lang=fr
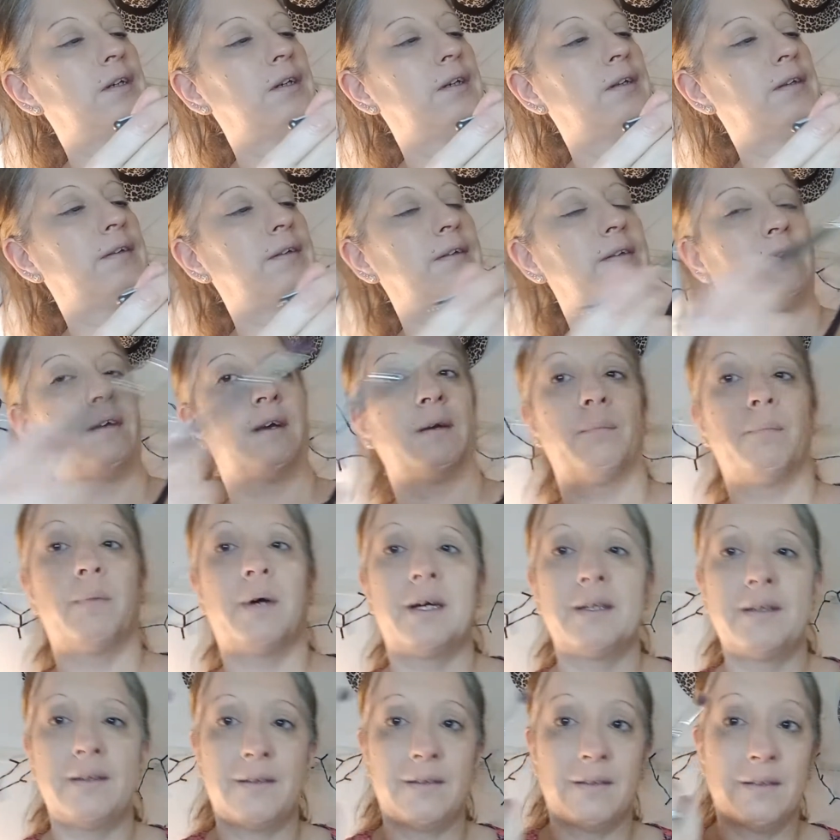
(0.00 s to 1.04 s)
C'est un
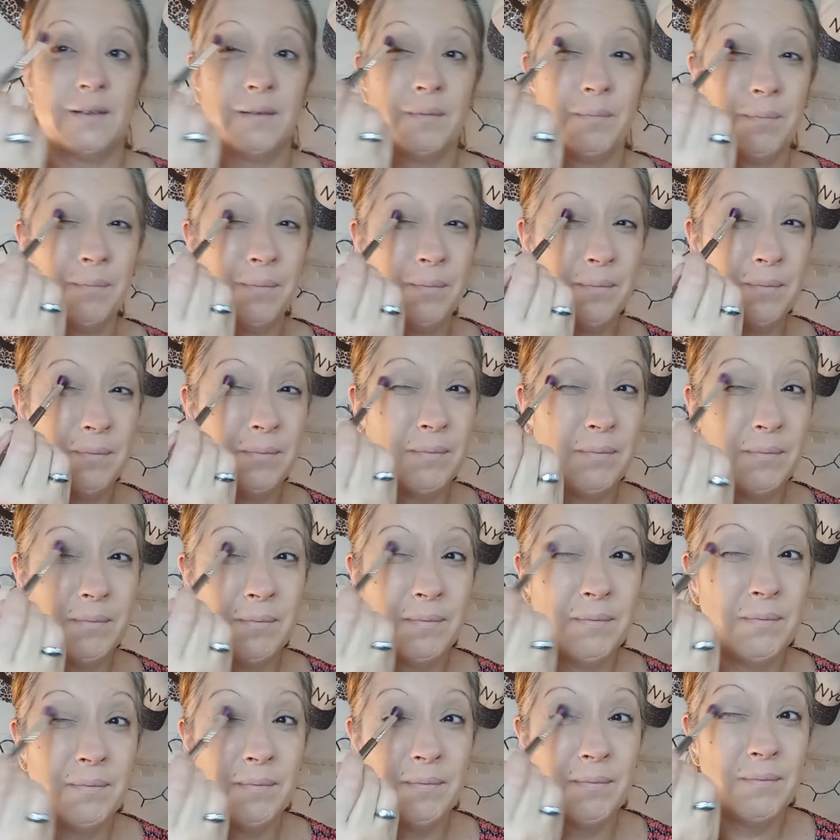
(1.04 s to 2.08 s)
mat.
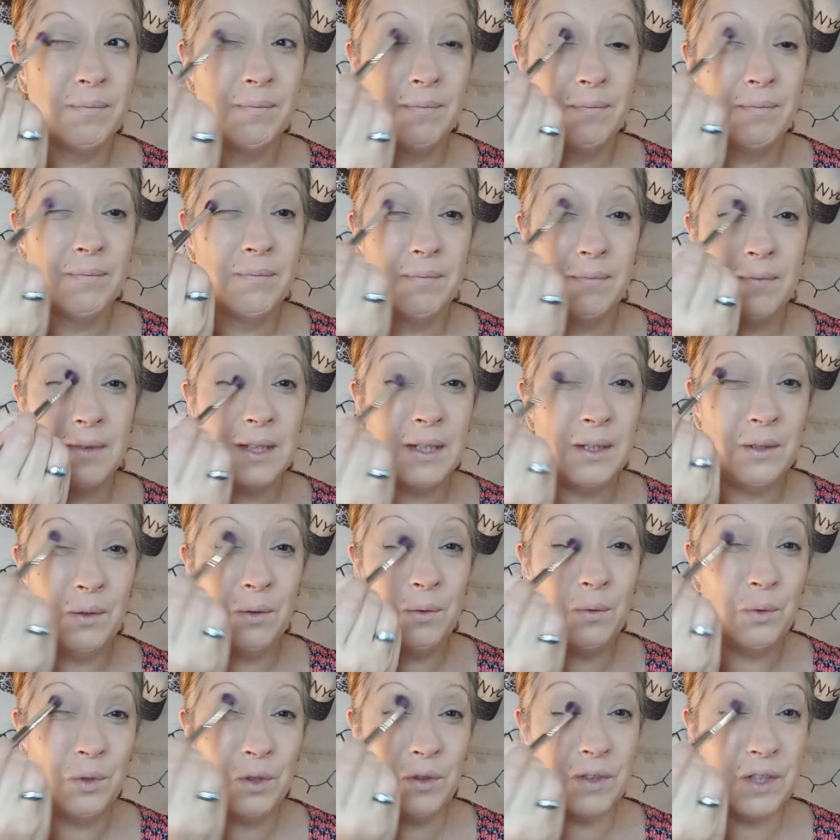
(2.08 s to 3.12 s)
Et du
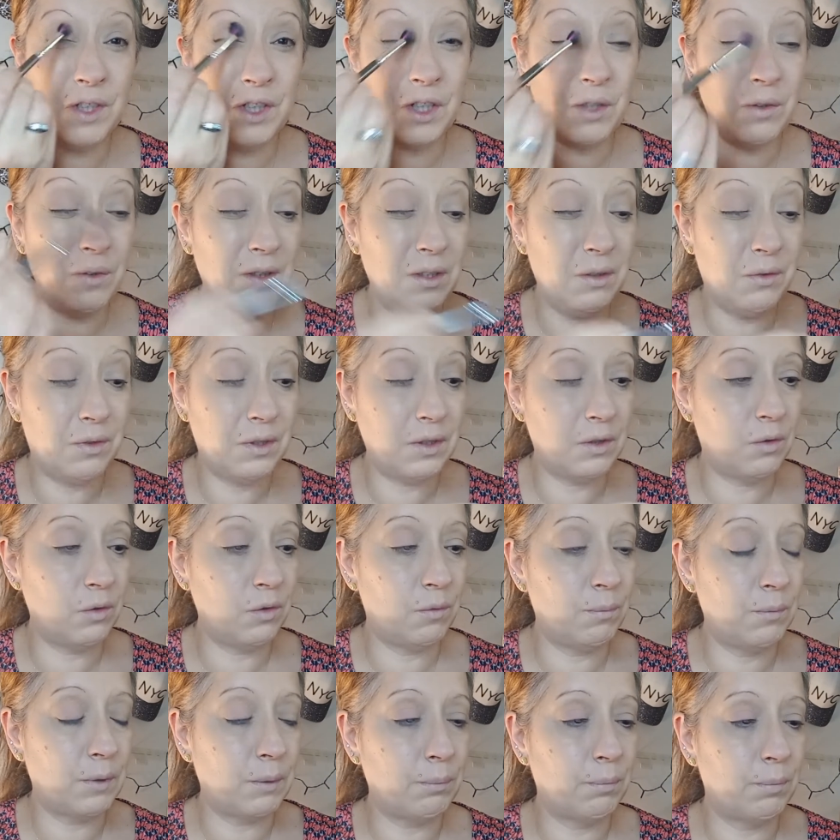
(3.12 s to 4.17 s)
coup, je vais déjà unifier
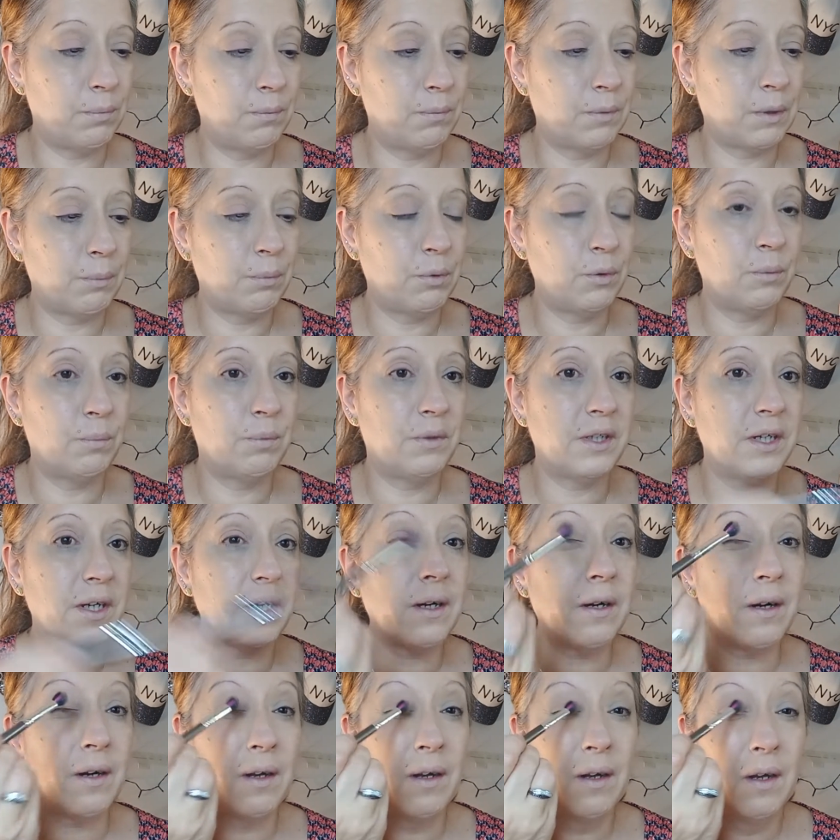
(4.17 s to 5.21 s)
toute ma, ma
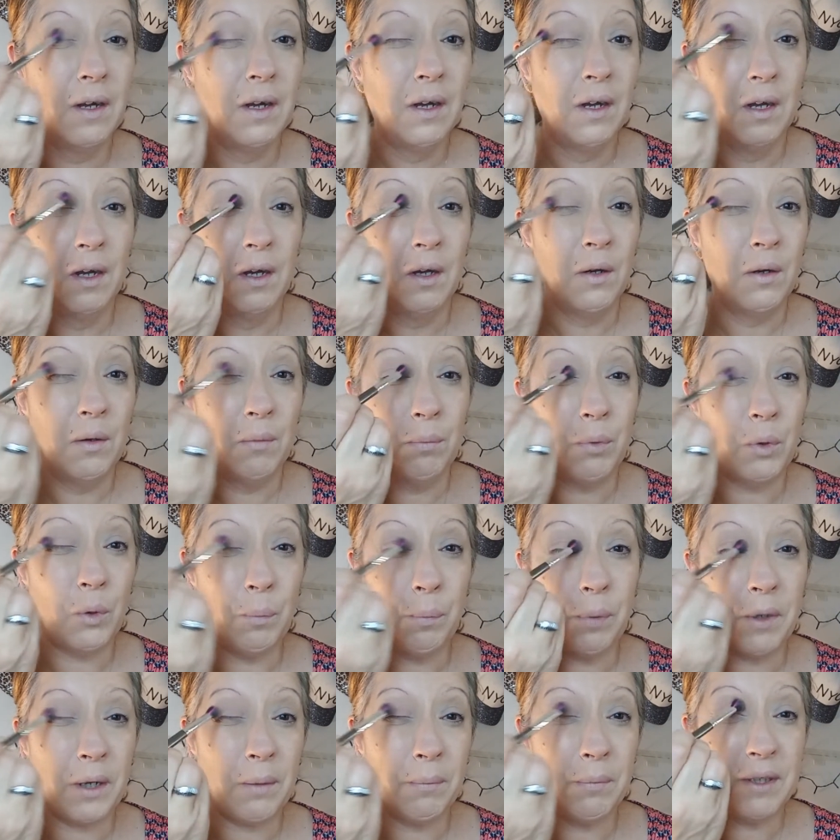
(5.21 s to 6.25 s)
paupière pour
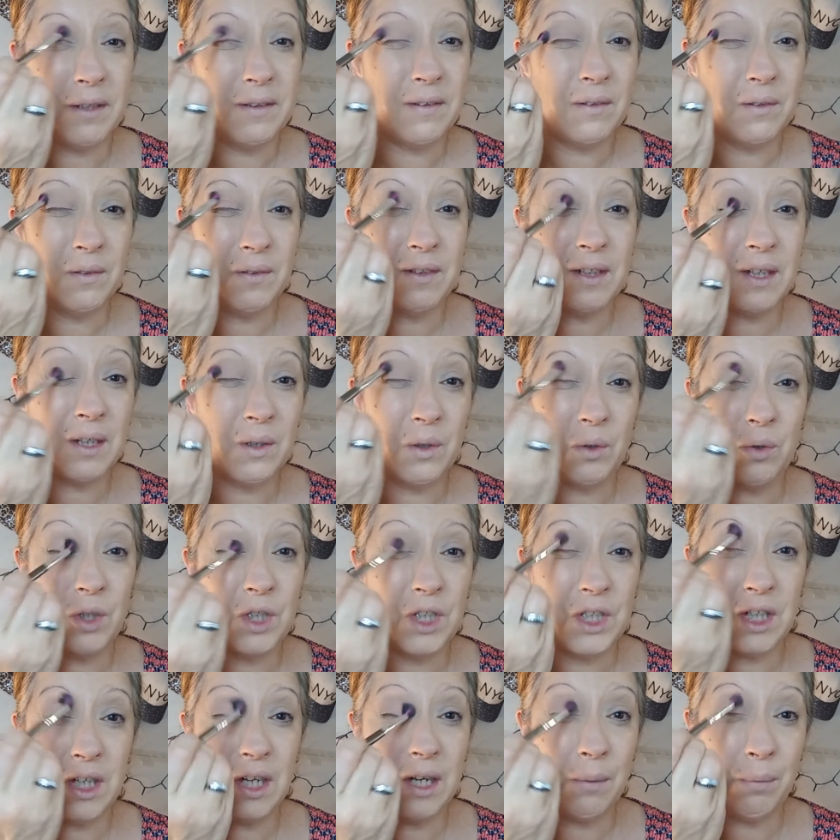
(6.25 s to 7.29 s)
permettre
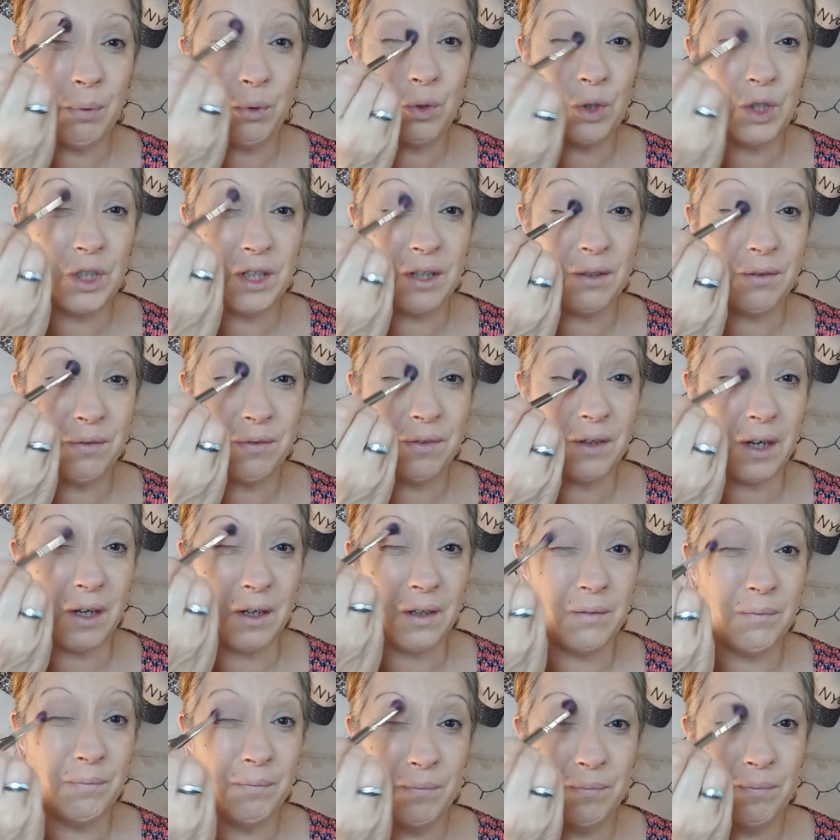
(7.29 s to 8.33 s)
d'accrocher les prochains phares.